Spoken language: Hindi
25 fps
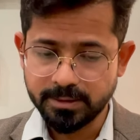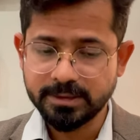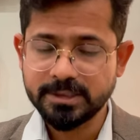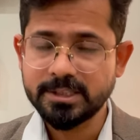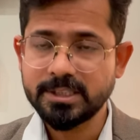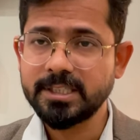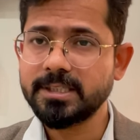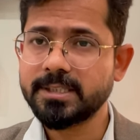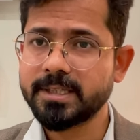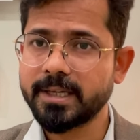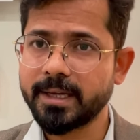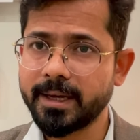
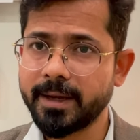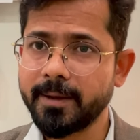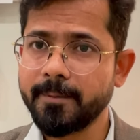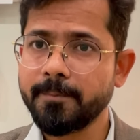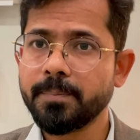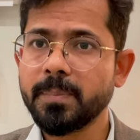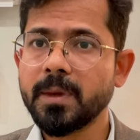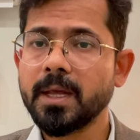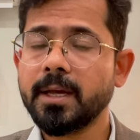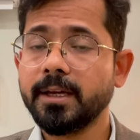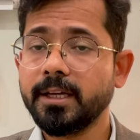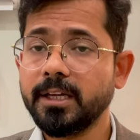चीज़ें
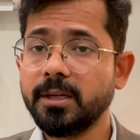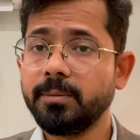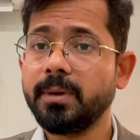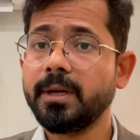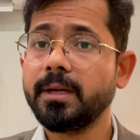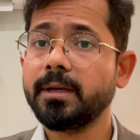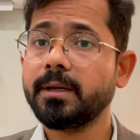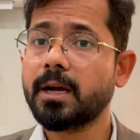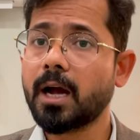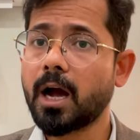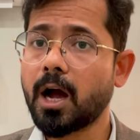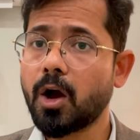हैं
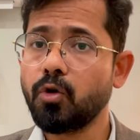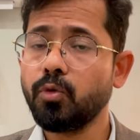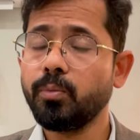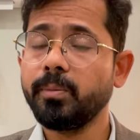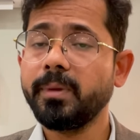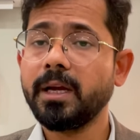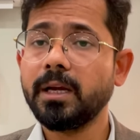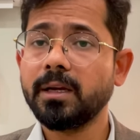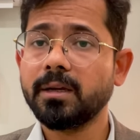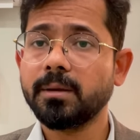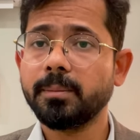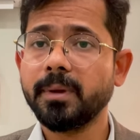इवन काउ
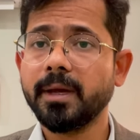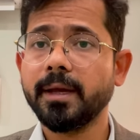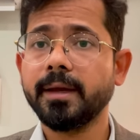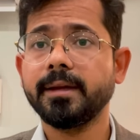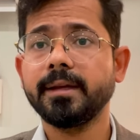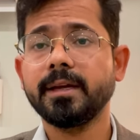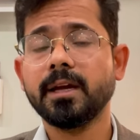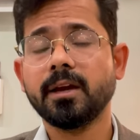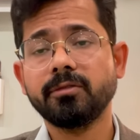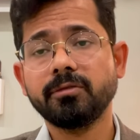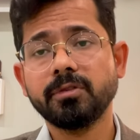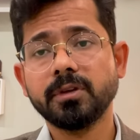मिल्क में
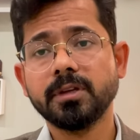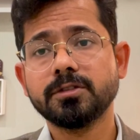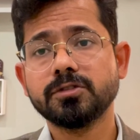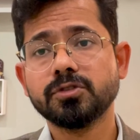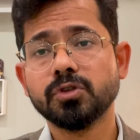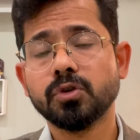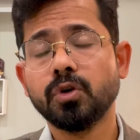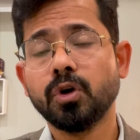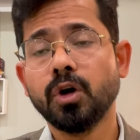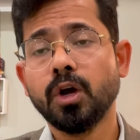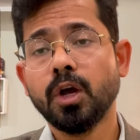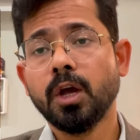या फिर
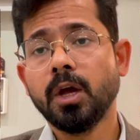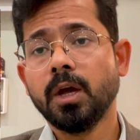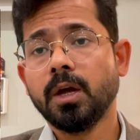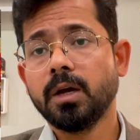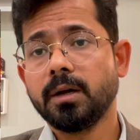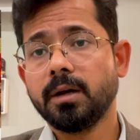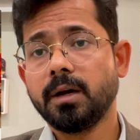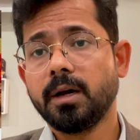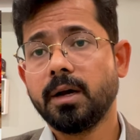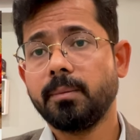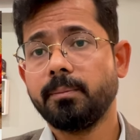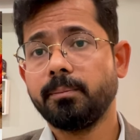जो
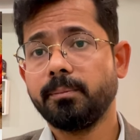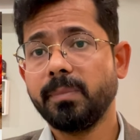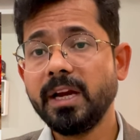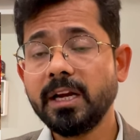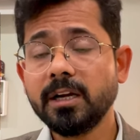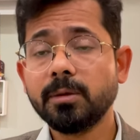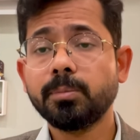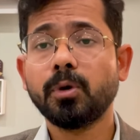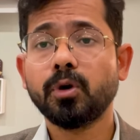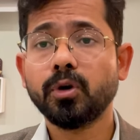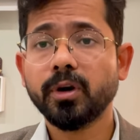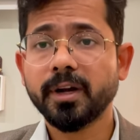
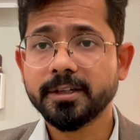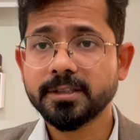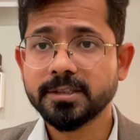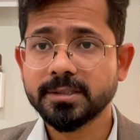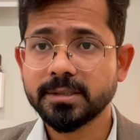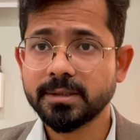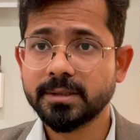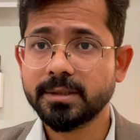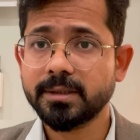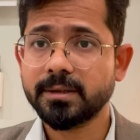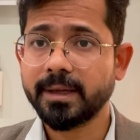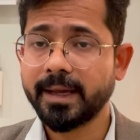मिल्क
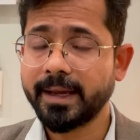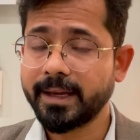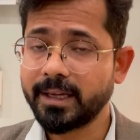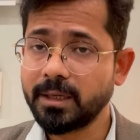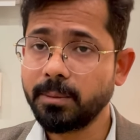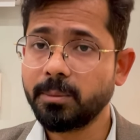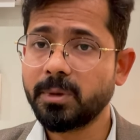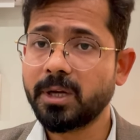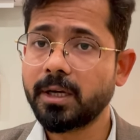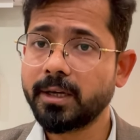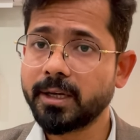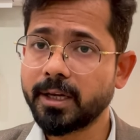प्रोडक्ट्स
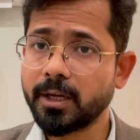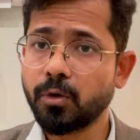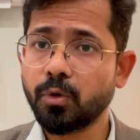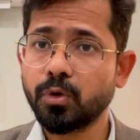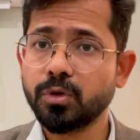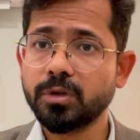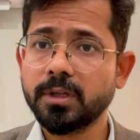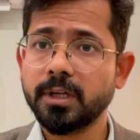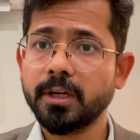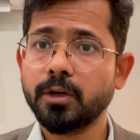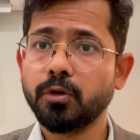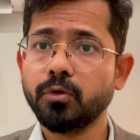एनिमल के
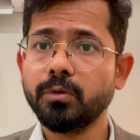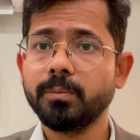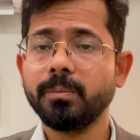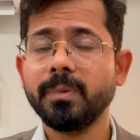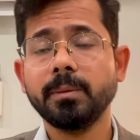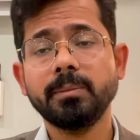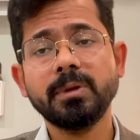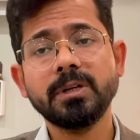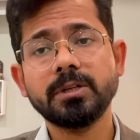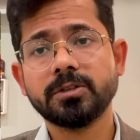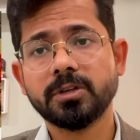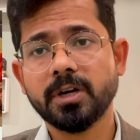होते हैं
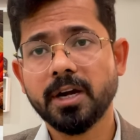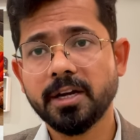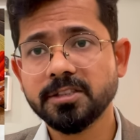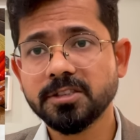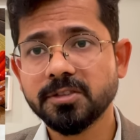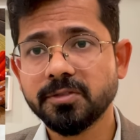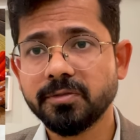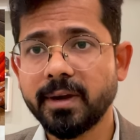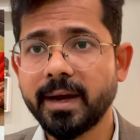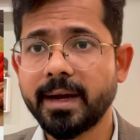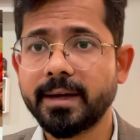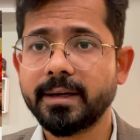उनमें भी
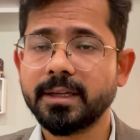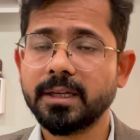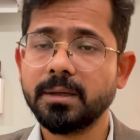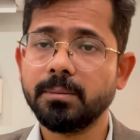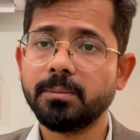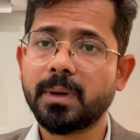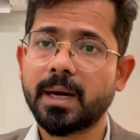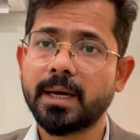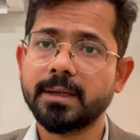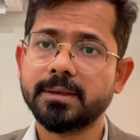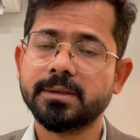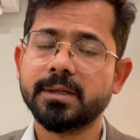ट्रांस फैट की
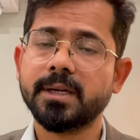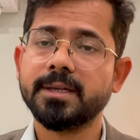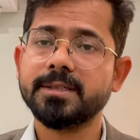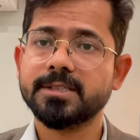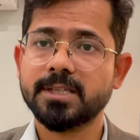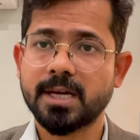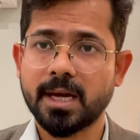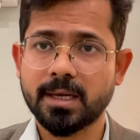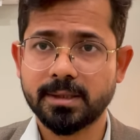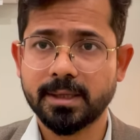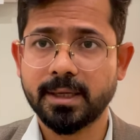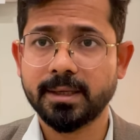मात्रा
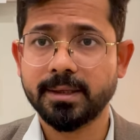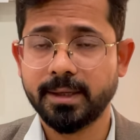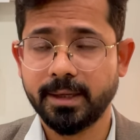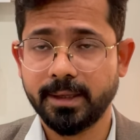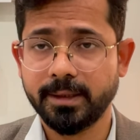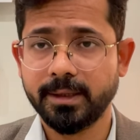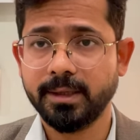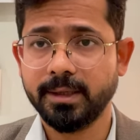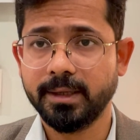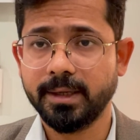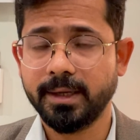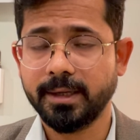ज़्यादा
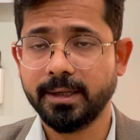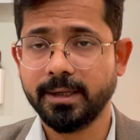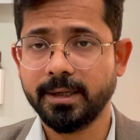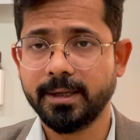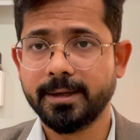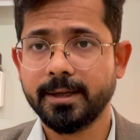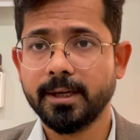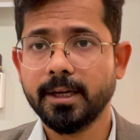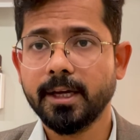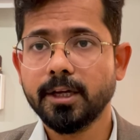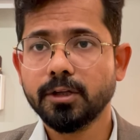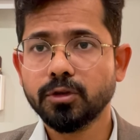देखी गई
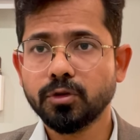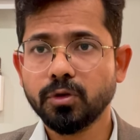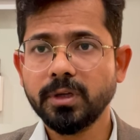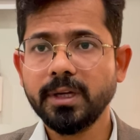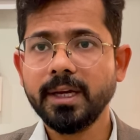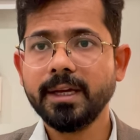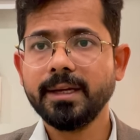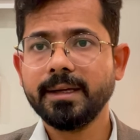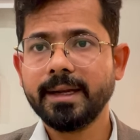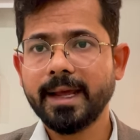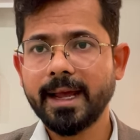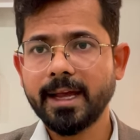है तो
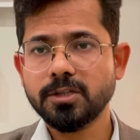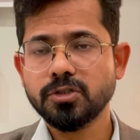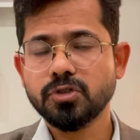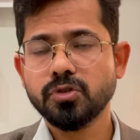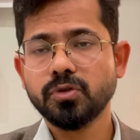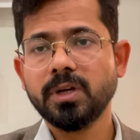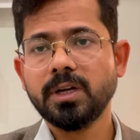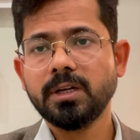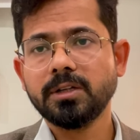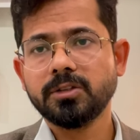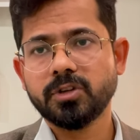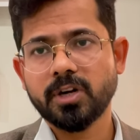ये
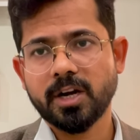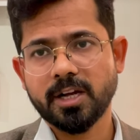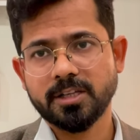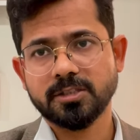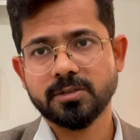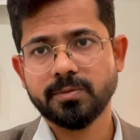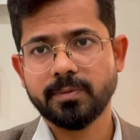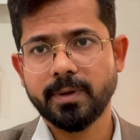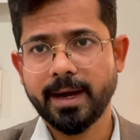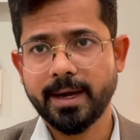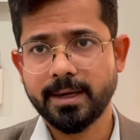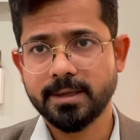नेचुरल
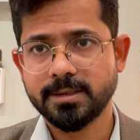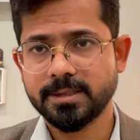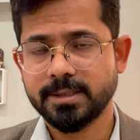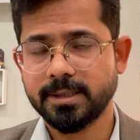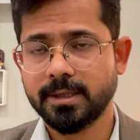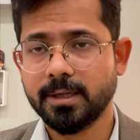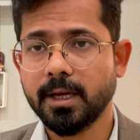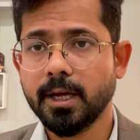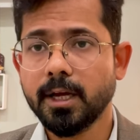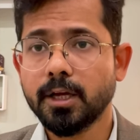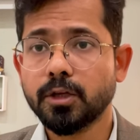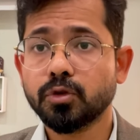ट्रांस फैट्स है
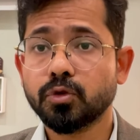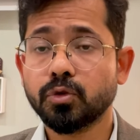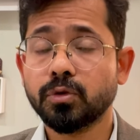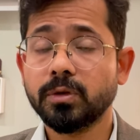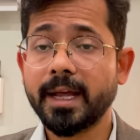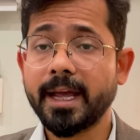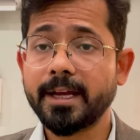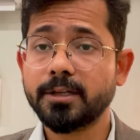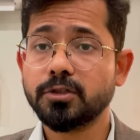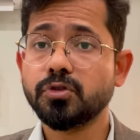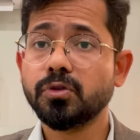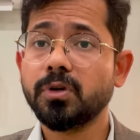तो
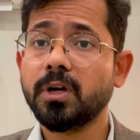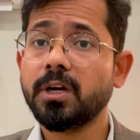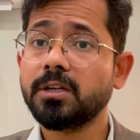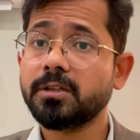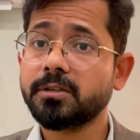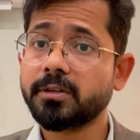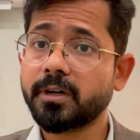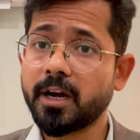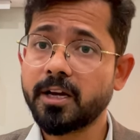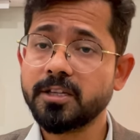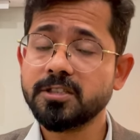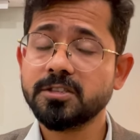नेचुरल
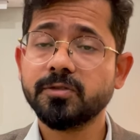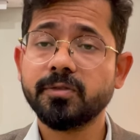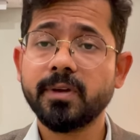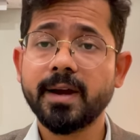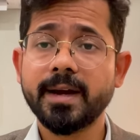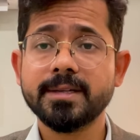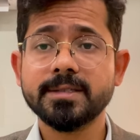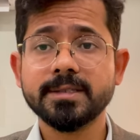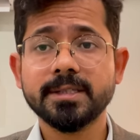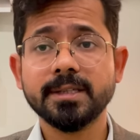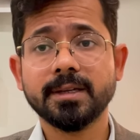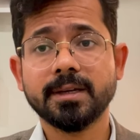ट्रांस
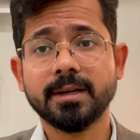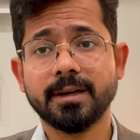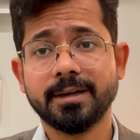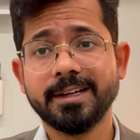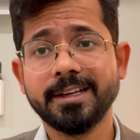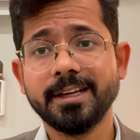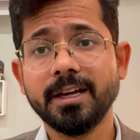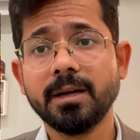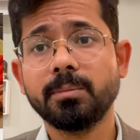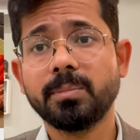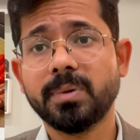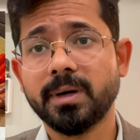फैट से
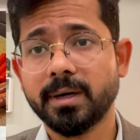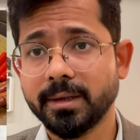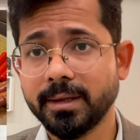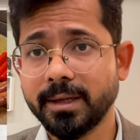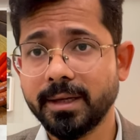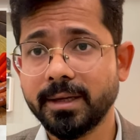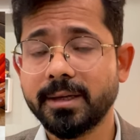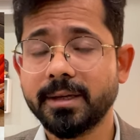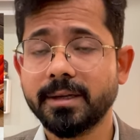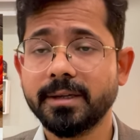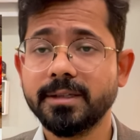गठिया बढ़ने के